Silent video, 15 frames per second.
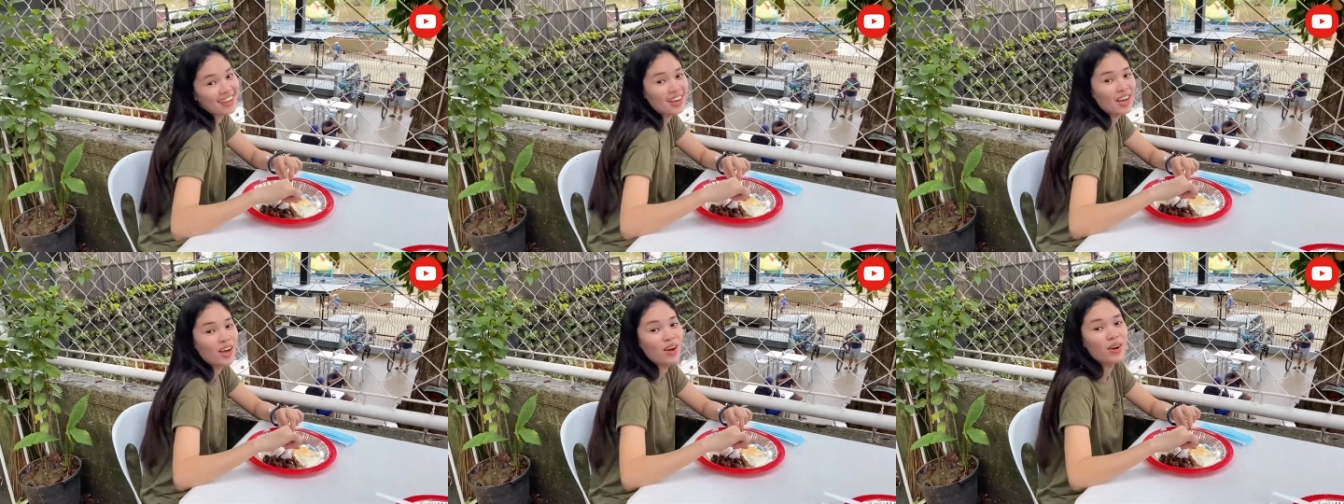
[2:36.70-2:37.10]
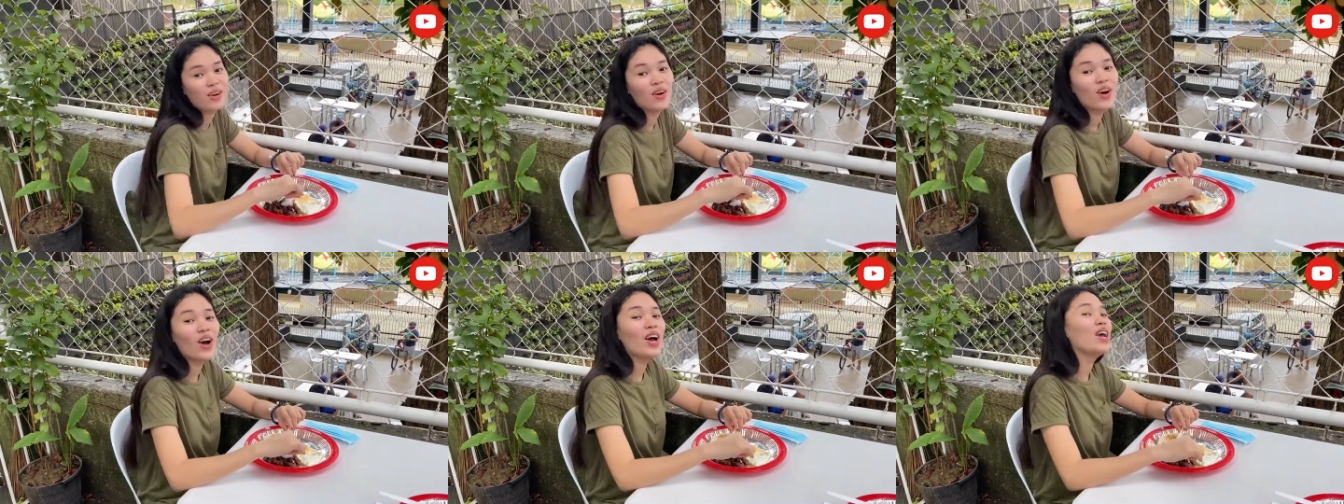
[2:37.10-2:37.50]

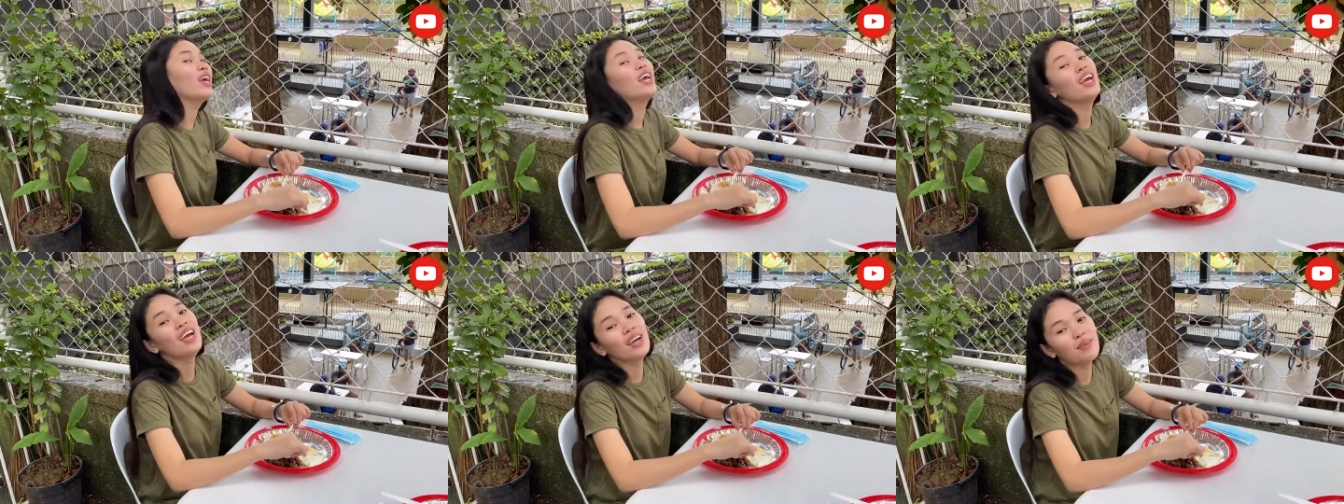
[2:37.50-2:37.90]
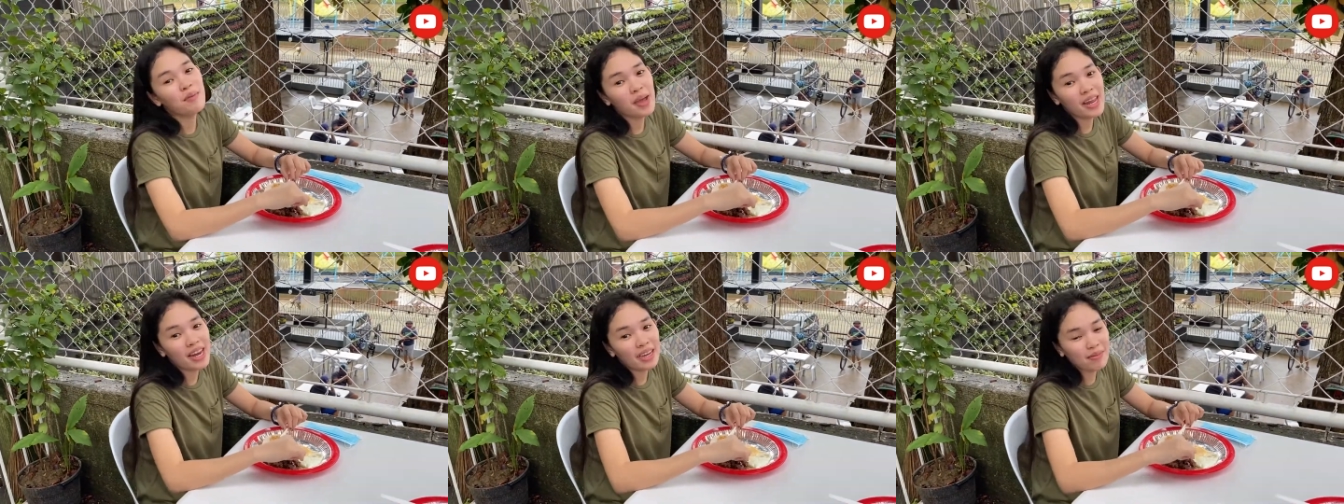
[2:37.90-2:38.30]
pamay na lang po.
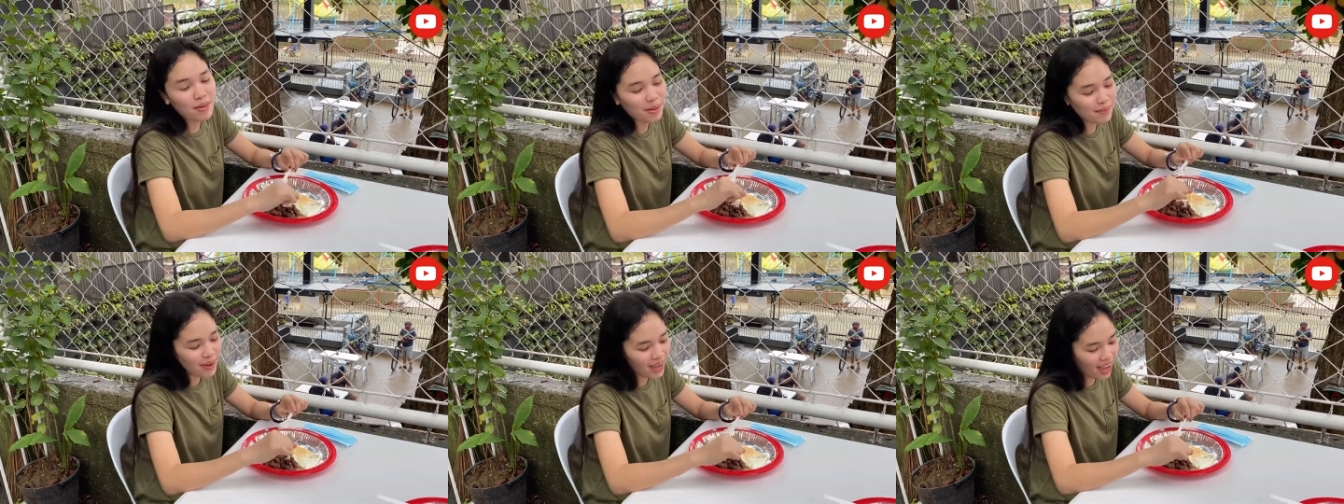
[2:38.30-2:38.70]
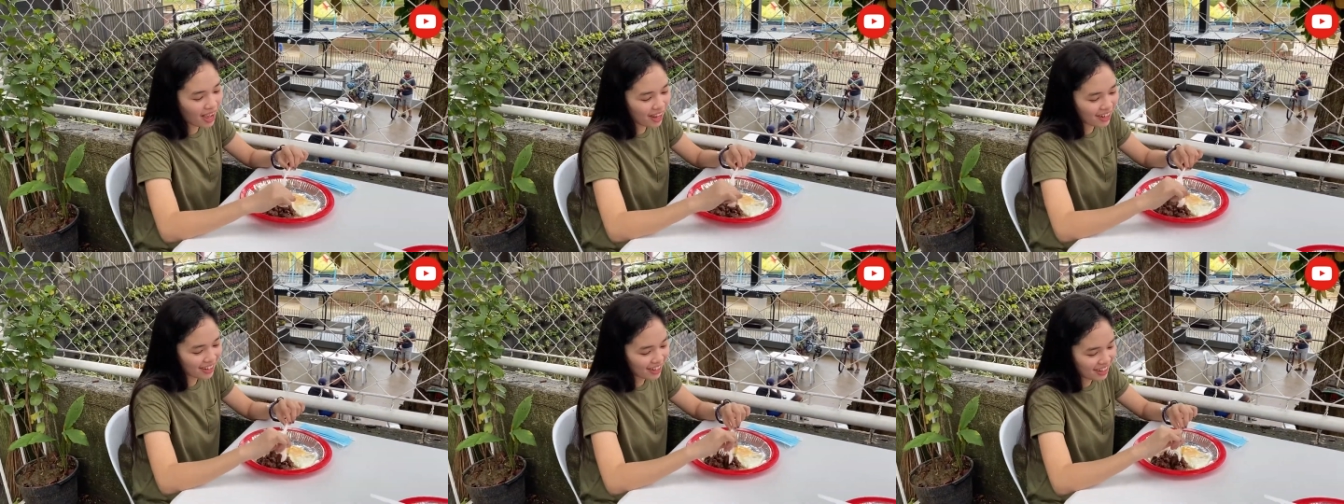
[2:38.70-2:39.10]
May
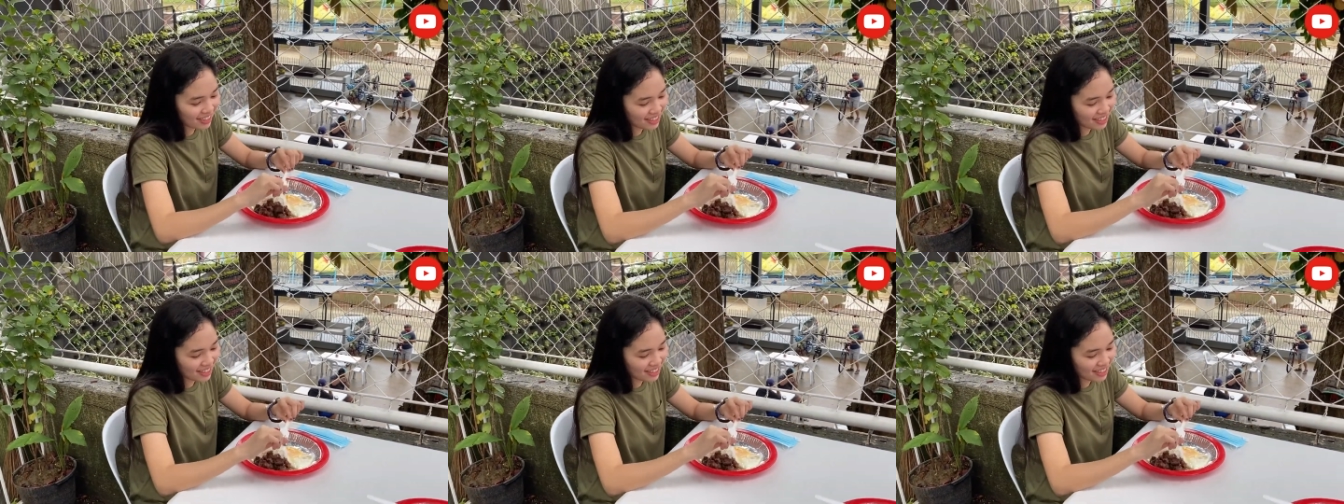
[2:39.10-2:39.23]
nagmamay-ari po.